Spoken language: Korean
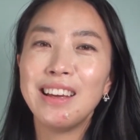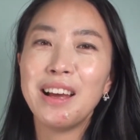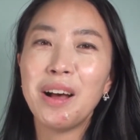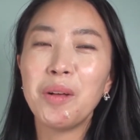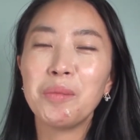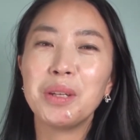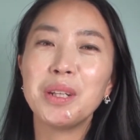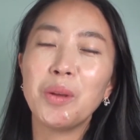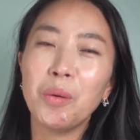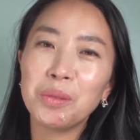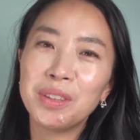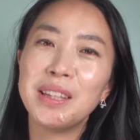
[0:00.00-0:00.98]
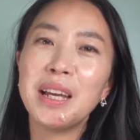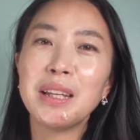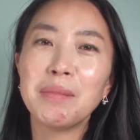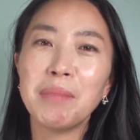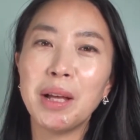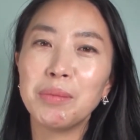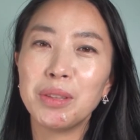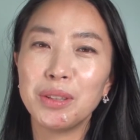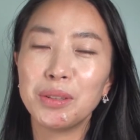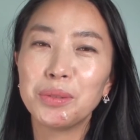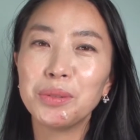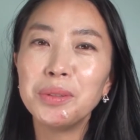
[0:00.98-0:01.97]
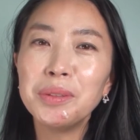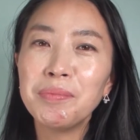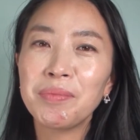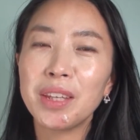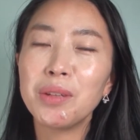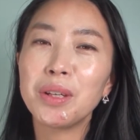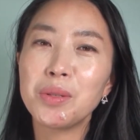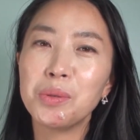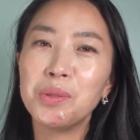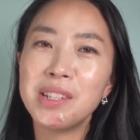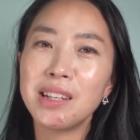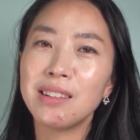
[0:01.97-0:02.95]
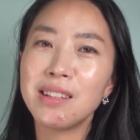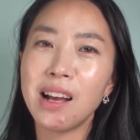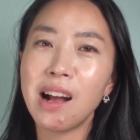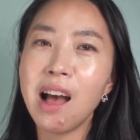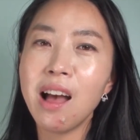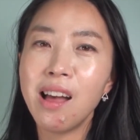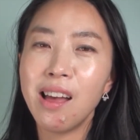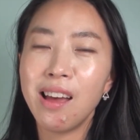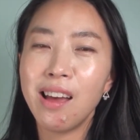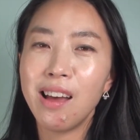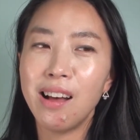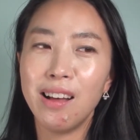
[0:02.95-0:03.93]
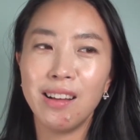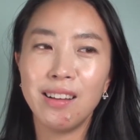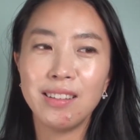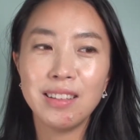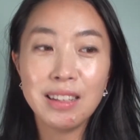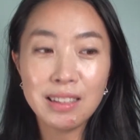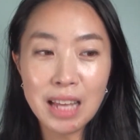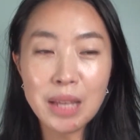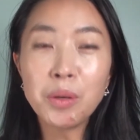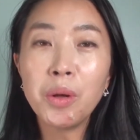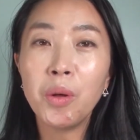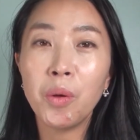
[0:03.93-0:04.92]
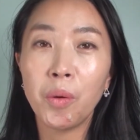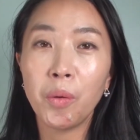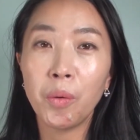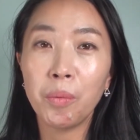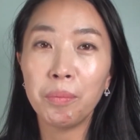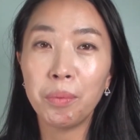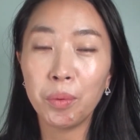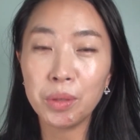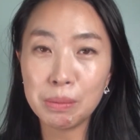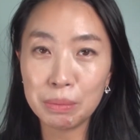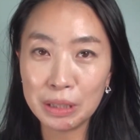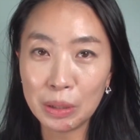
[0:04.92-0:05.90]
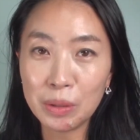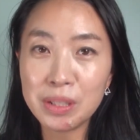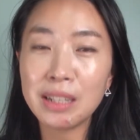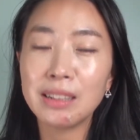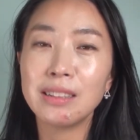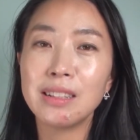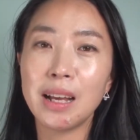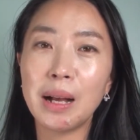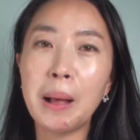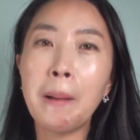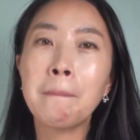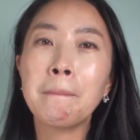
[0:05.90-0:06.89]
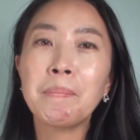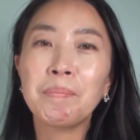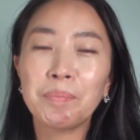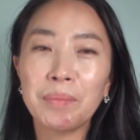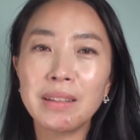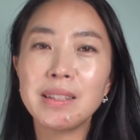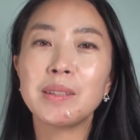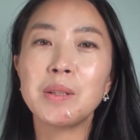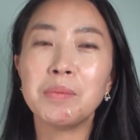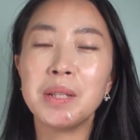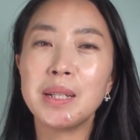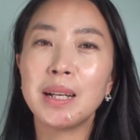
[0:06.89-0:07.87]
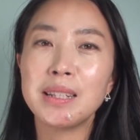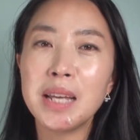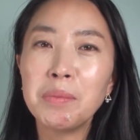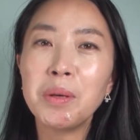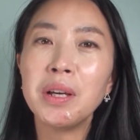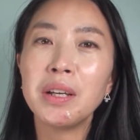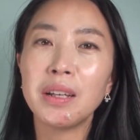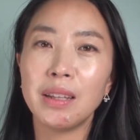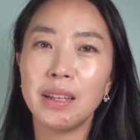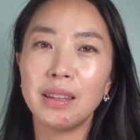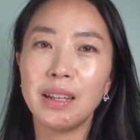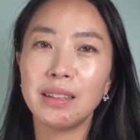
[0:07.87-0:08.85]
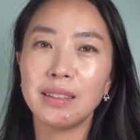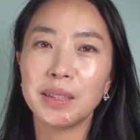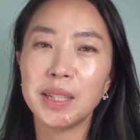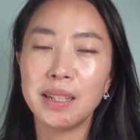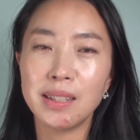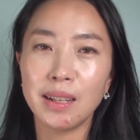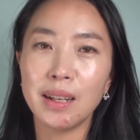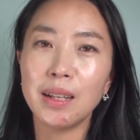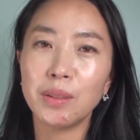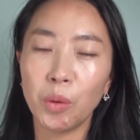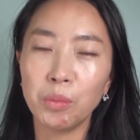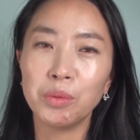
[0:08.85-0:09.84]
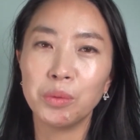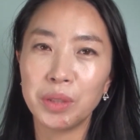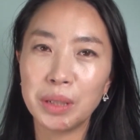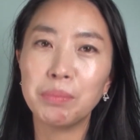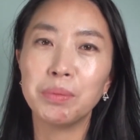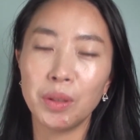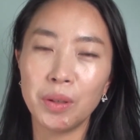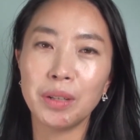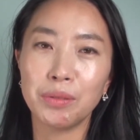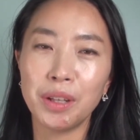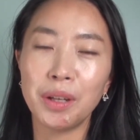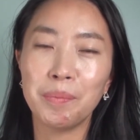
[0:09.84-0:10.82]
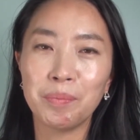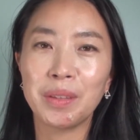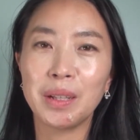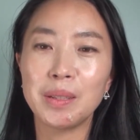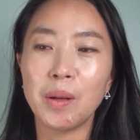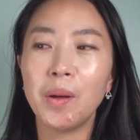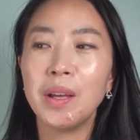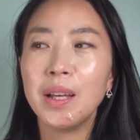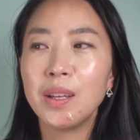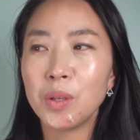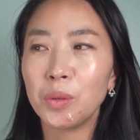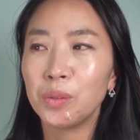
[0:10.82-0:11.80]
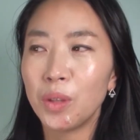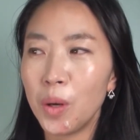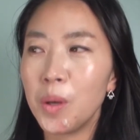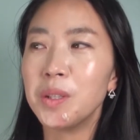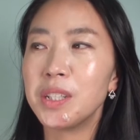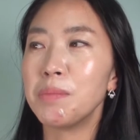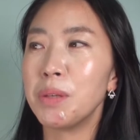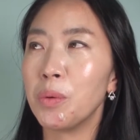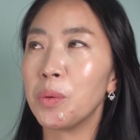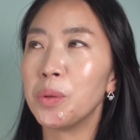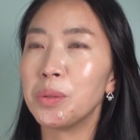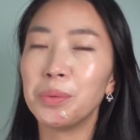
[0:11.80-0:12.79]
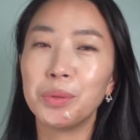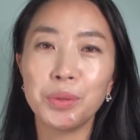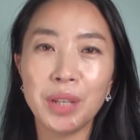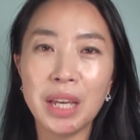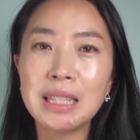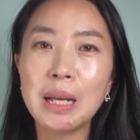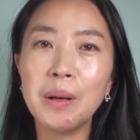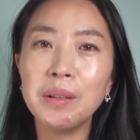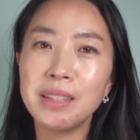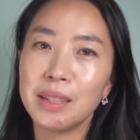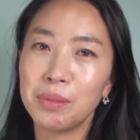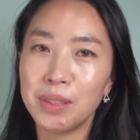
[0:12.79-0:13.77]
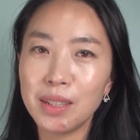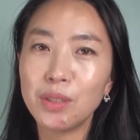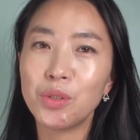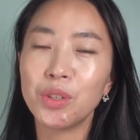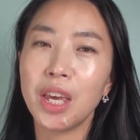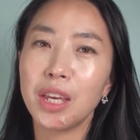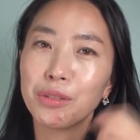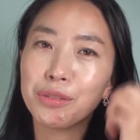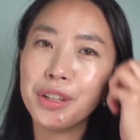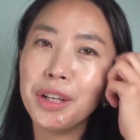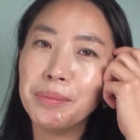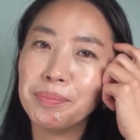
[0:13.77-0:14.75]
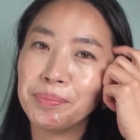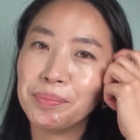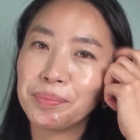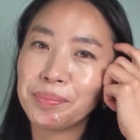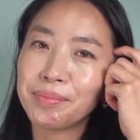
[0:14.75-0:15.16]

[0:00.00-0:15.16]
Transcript: 어, 미리 너무 기대하는 마음이 들고, 이렇게 좋은 책을 제가, 어, 사서 어, 보고 싶은 그런 책을 제가 음, 직접 제작에 참여하게 된다는 자체가 너무 기쁘더라고요. 그래서 저도 더 열심히 원고를 보충해서 지금 쓰는 중에 있고요. 음.